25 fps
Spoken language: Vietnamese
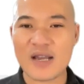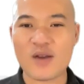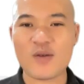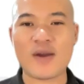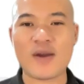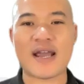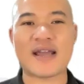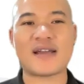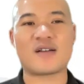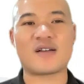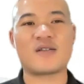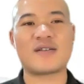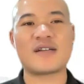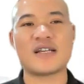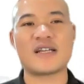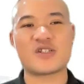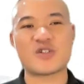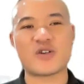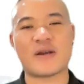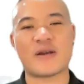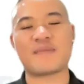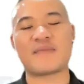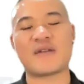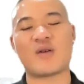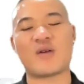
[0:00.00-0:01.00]
theo anh có thể
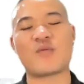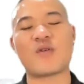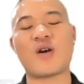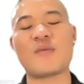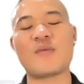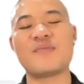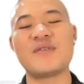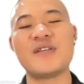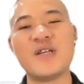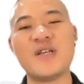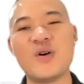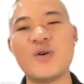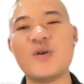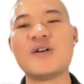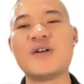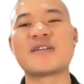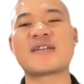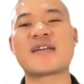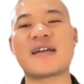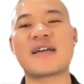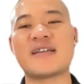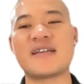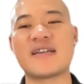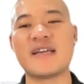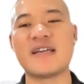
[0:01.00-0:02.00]
cho em đóng góp nhiều hơn
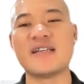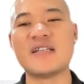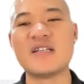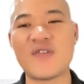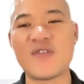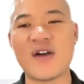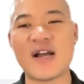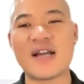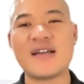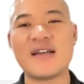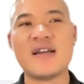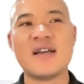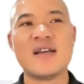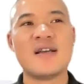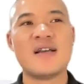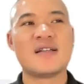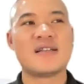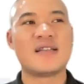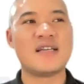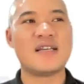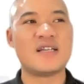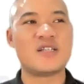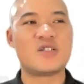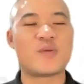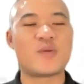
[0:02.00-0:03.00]
các ý kiến như vậy,
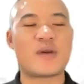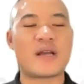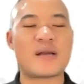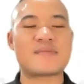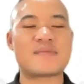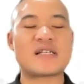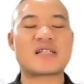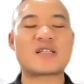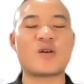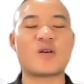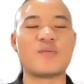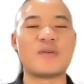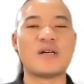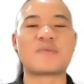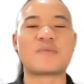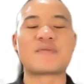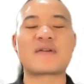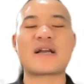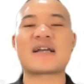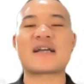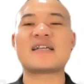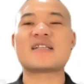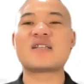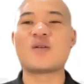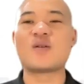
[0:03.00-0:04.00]
thì chúng em sẽ tổng hợp
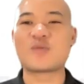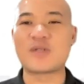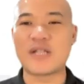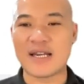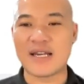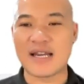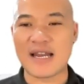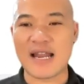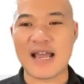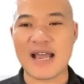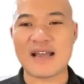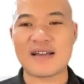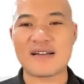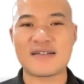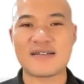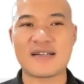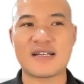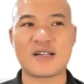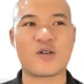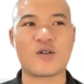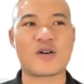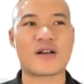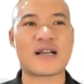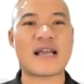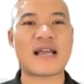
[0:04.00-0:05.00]
các cái thông tin lại
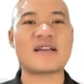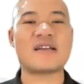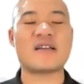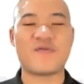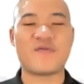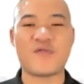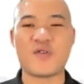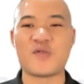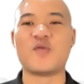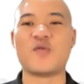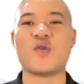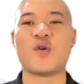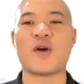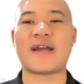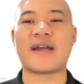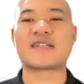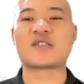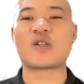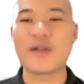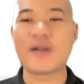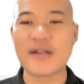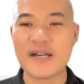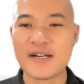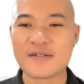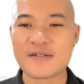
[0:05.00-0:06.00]
để có cách để phục vụ anh
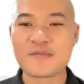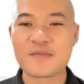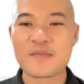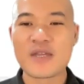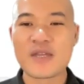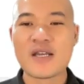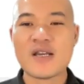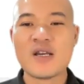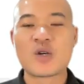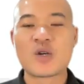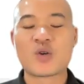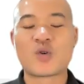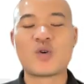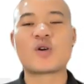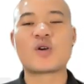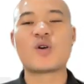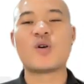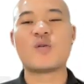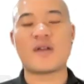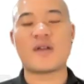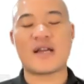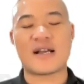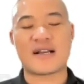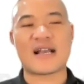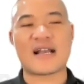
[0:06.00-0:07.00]
tốt hơn. Cuối
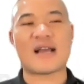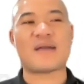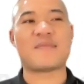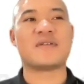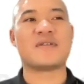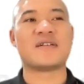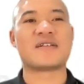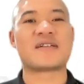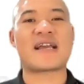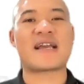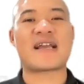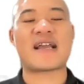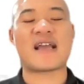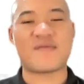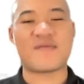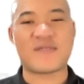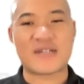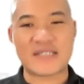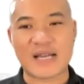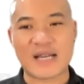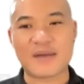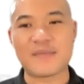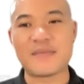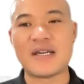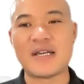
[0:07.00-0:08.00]
cùng là cảm ơn khách hàng
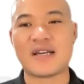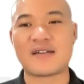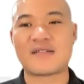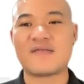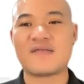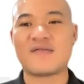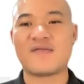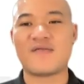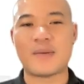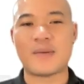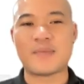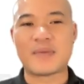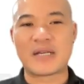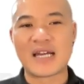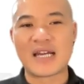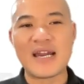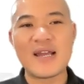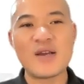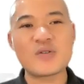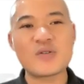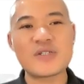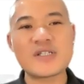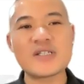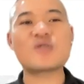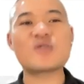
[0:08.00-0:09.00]
và tạm biệt, và mình
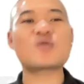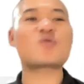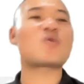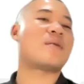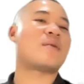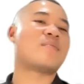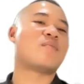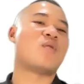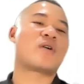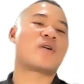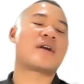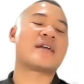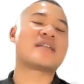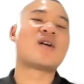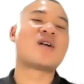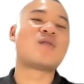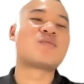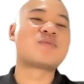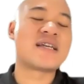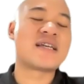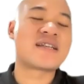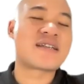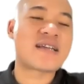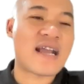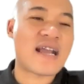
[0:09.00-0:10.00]
lưu trữ toàn bộ cái
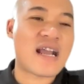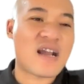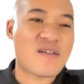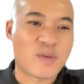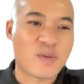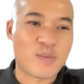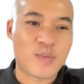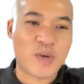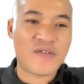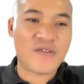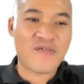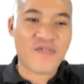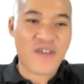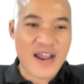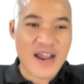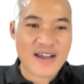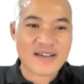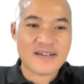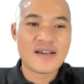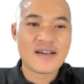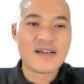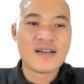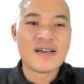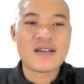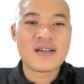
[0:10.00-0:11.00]
thông tin khách hàng vào một cái file.